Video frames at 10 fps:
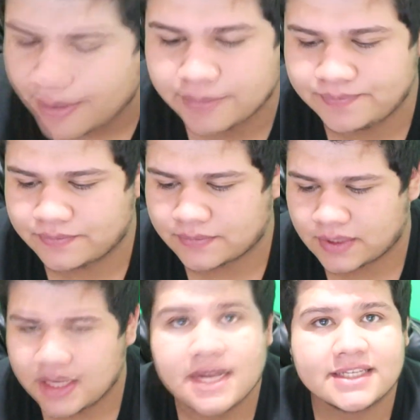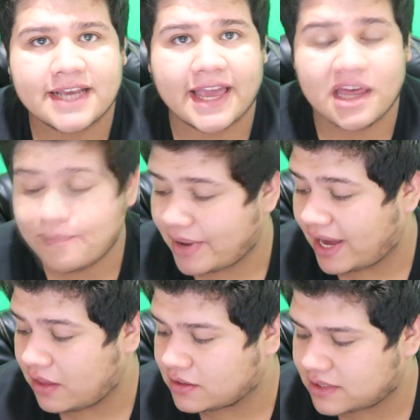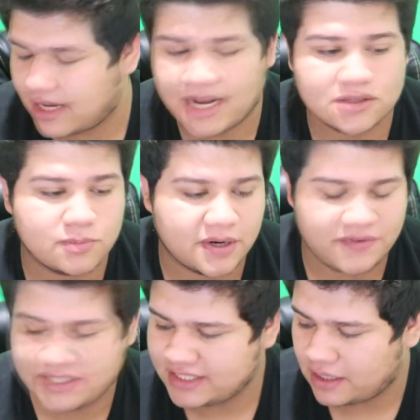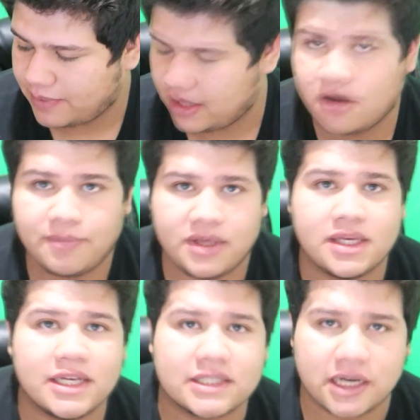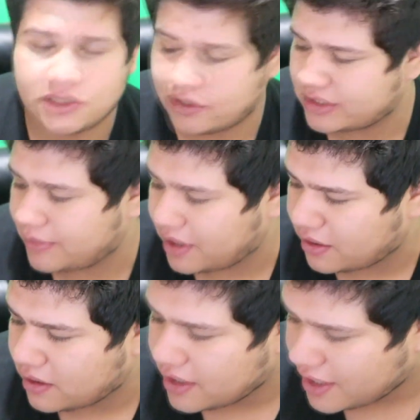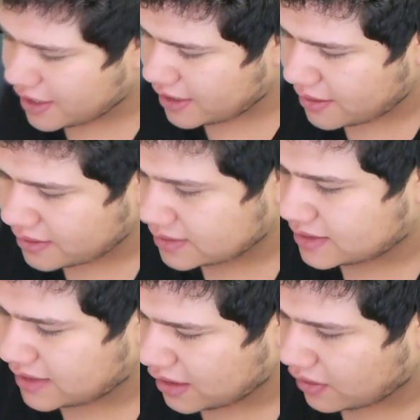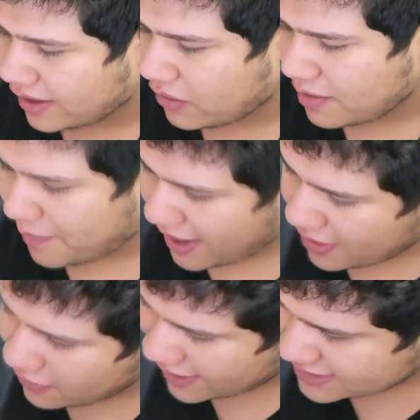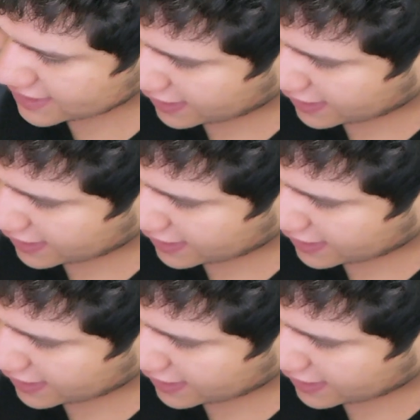um, se quedan pegados en las superficies de vidrio, mis escritorios de vidrio. Y si lo dejo ahí pegado, ahí se